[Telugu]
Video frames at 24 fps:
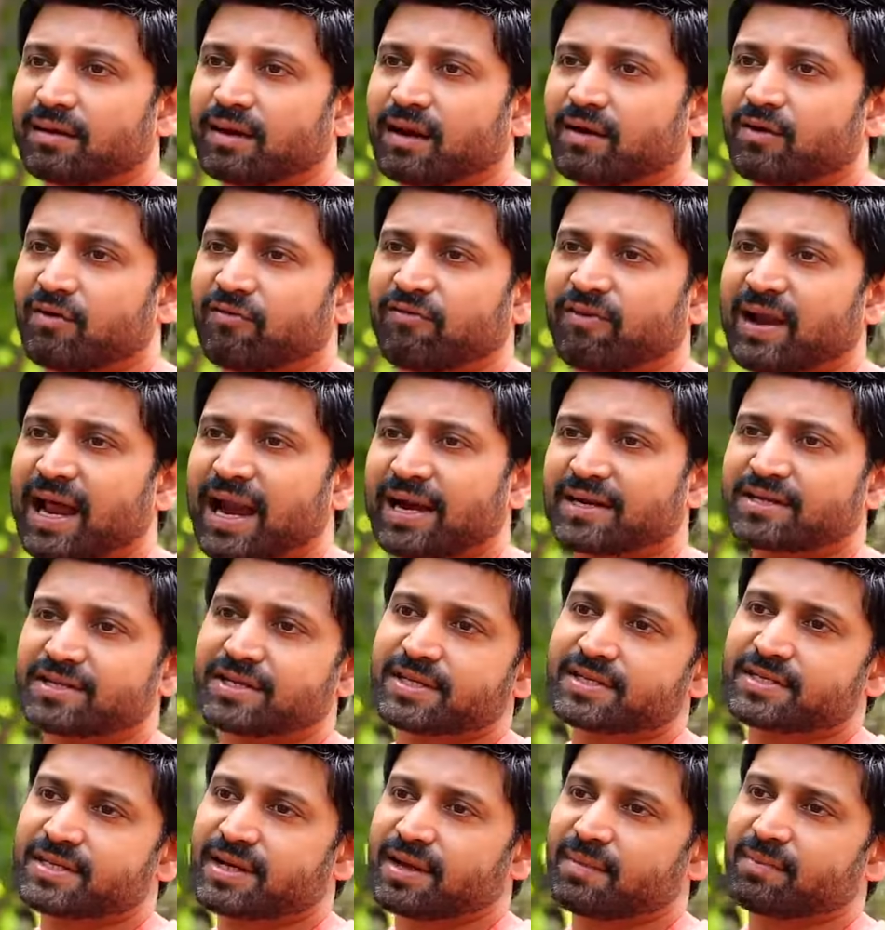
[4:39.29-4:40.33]
నన్ను ఫ్లాట్
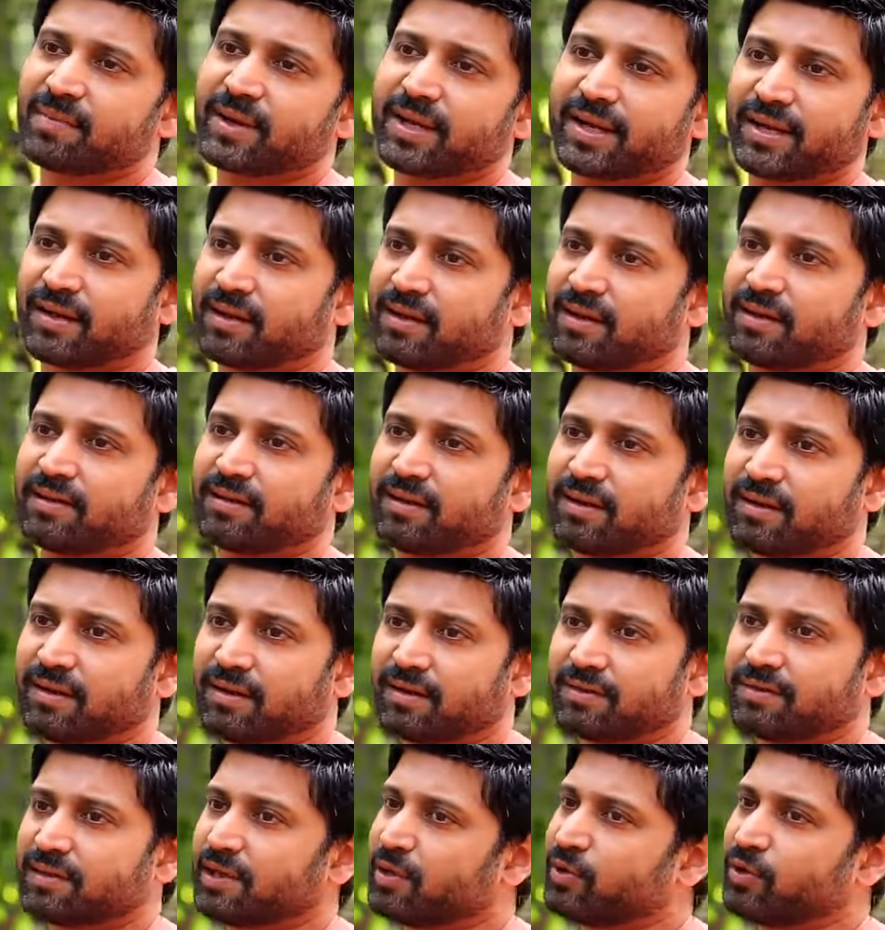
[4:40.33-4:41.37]
చేసే అమ్మాయి
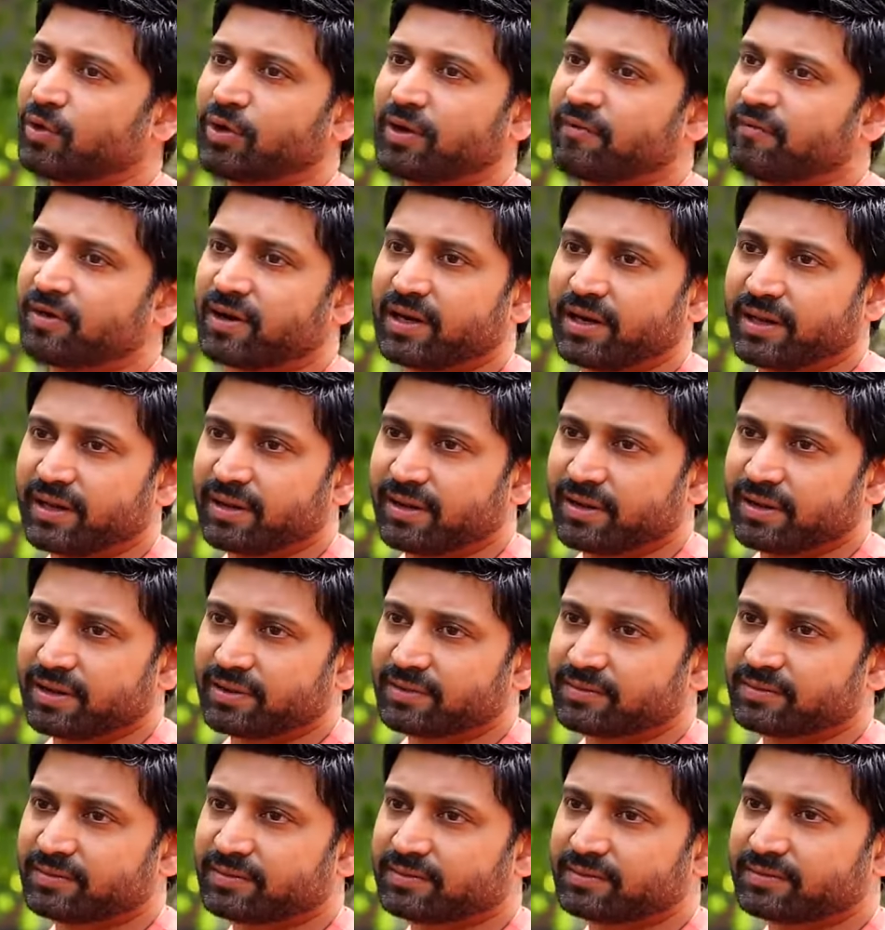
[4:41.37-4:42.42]
తెలుగులో ఎవరు
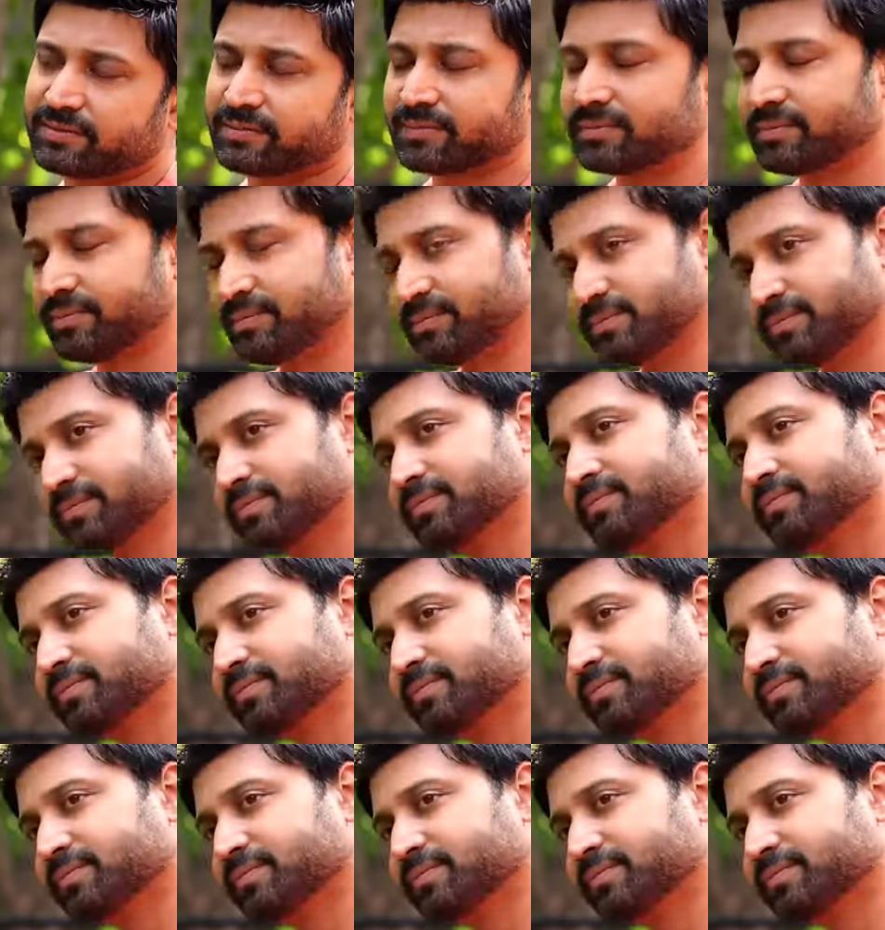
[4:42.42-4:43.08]
లేరండి ఓకే hmm.